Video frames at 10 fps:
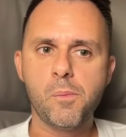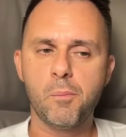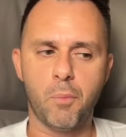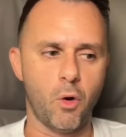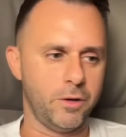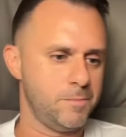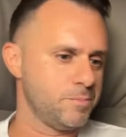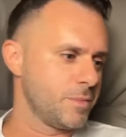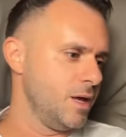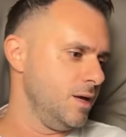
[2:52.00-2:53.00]
Poi,
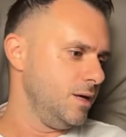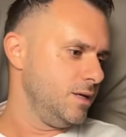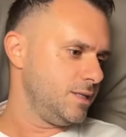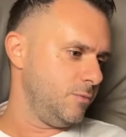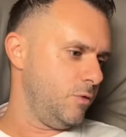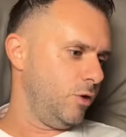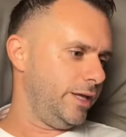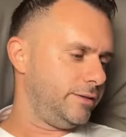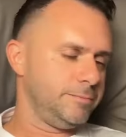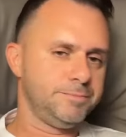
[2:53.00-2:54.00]
se voi
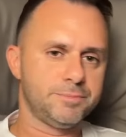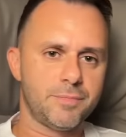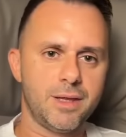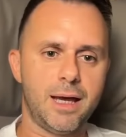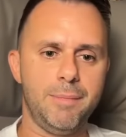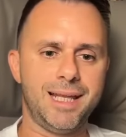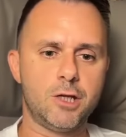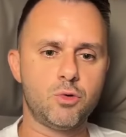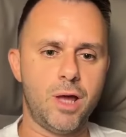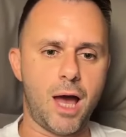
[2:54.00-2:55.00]
volete camminare
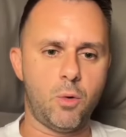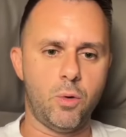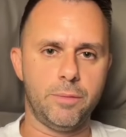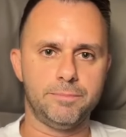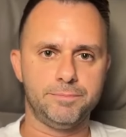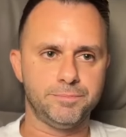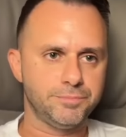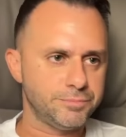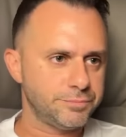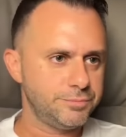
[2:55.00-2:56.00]
sulle acque,
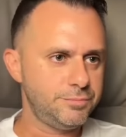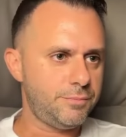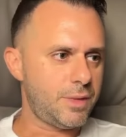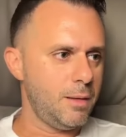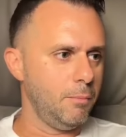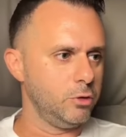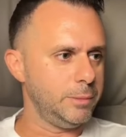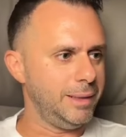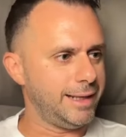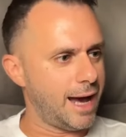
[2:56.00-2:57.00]

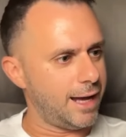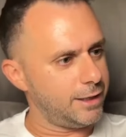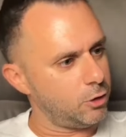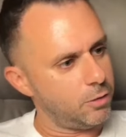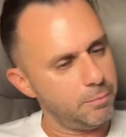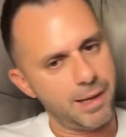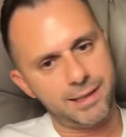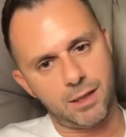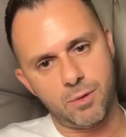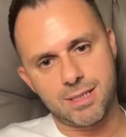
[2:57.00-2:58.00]
moltiplicare, no?
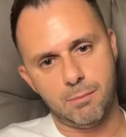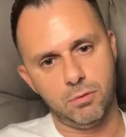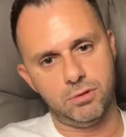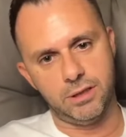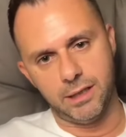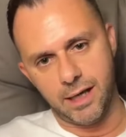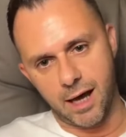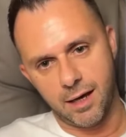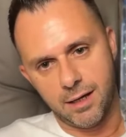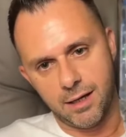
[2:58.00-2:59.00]
mettere questa
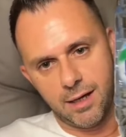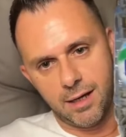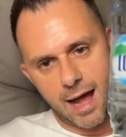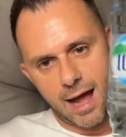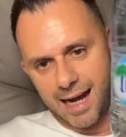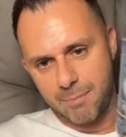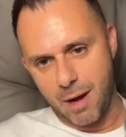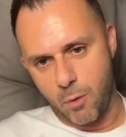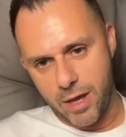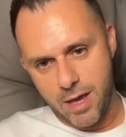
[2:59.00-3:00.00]
bottiglia
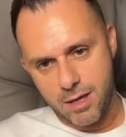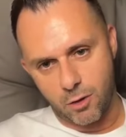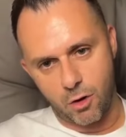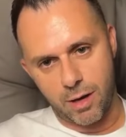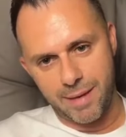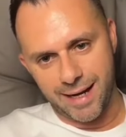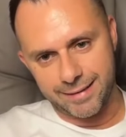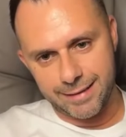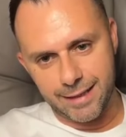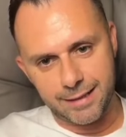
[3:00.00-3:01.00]
araba qui, no?
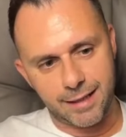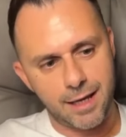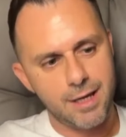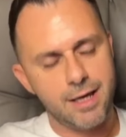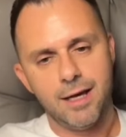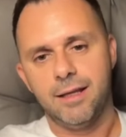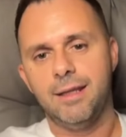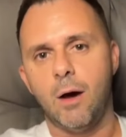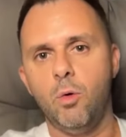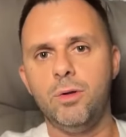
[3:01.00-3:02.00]
emiratina, e dire
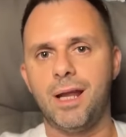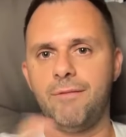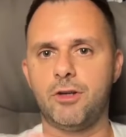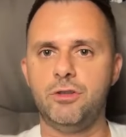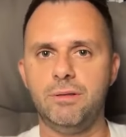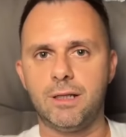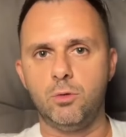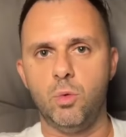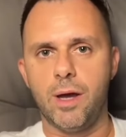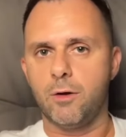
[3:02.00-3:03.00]
da una la faccio diventare
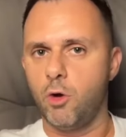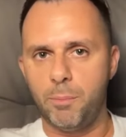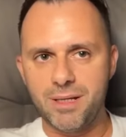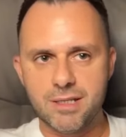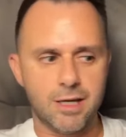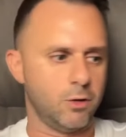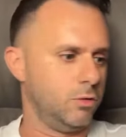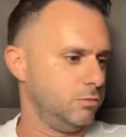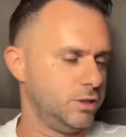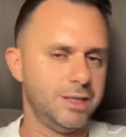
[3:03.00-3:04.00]
due col
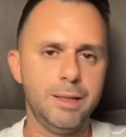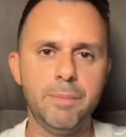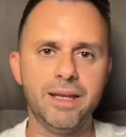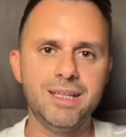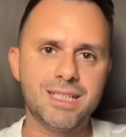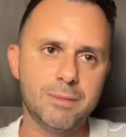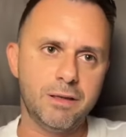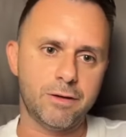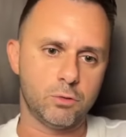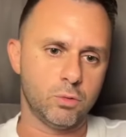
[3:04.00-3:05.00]
pensiero, siete liberissimi di
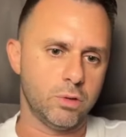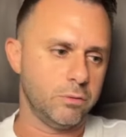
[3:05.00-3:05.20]
fare tutto quello che